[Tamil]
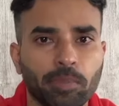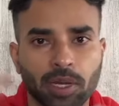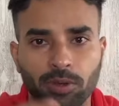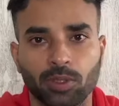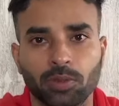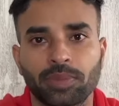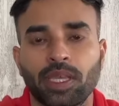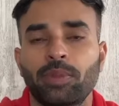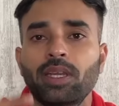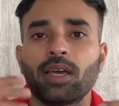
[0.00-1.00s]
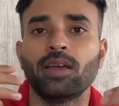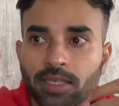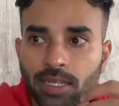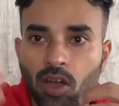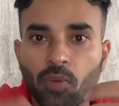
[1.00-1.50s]
டம்ப்ல வந்துடும் அப்படின்னா
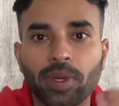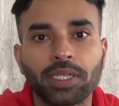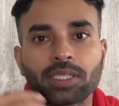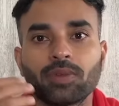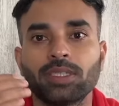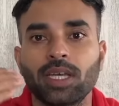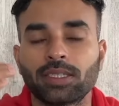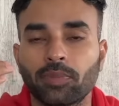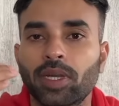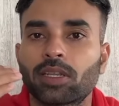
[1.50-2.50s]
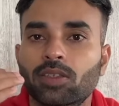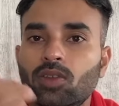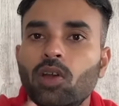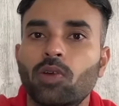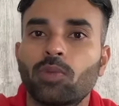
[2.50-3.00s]
சில ஆப்ரேட்டர்ஸ் வந்து அந்த பர்டிகுலர்
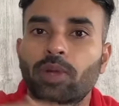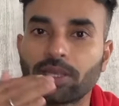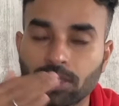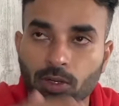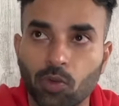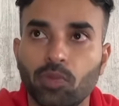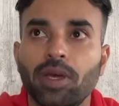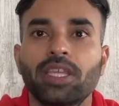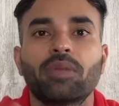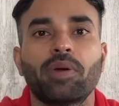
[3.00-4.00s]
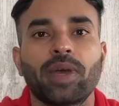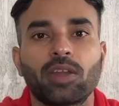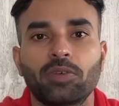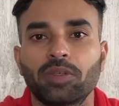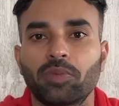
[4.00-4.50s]
ஸ்டாக்கோட ப்ரைஸை ரொம்ப அதிகமாக
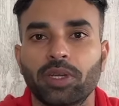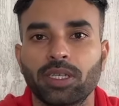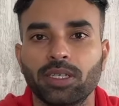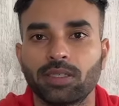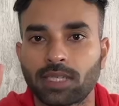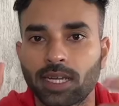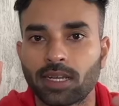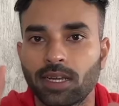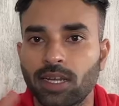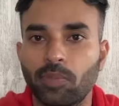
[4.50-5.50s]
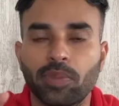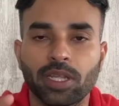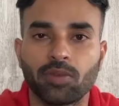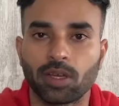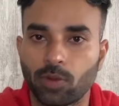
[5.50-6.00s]
மேலே கொண்டு போயிட்டு சடனாக டம்ப்
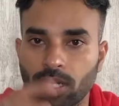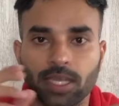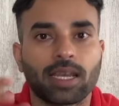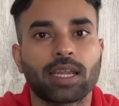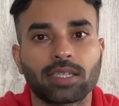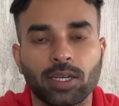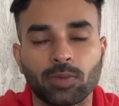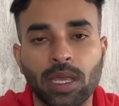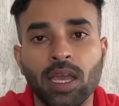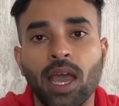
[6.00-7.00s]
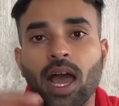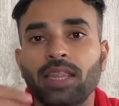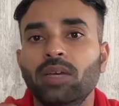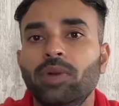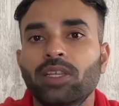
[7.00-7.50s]
பண்ணிடுவாங்க உடனே கிராஷ் ஆயிடும்
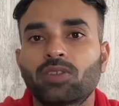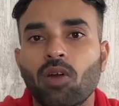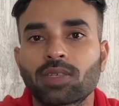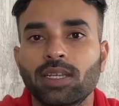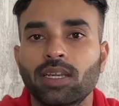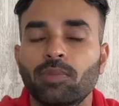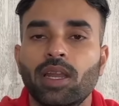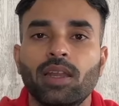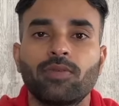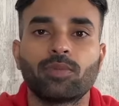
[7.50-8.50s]
அந்த மாதிரி ஸ்டாக்ஸில் நம்மளால்